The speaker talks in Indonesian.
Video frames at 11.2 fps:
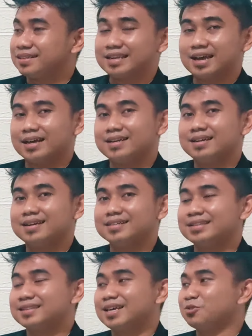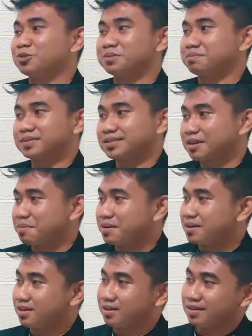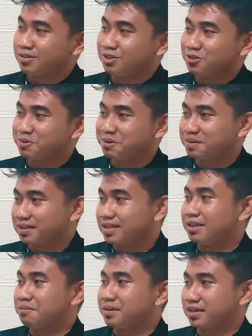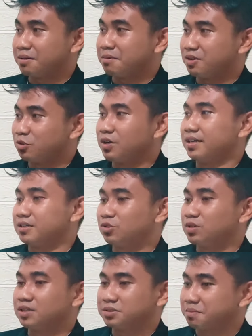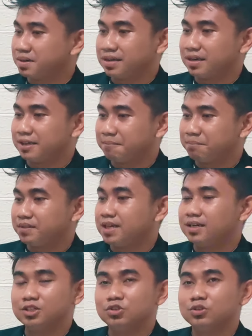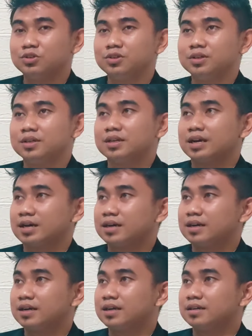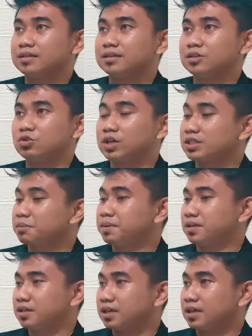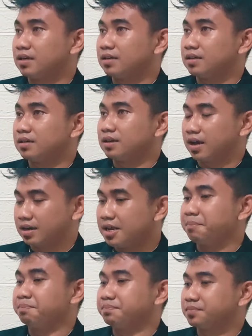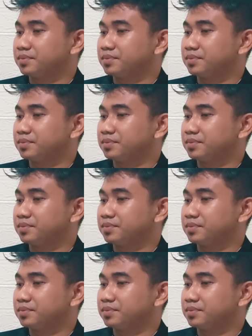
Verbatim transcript: tidak ada rasa takut kepada Allah Subhanahu wa taala iya. mereka melakukan itu dan sebagainya. Dan itu karena uh, kurangnya pendidikan adab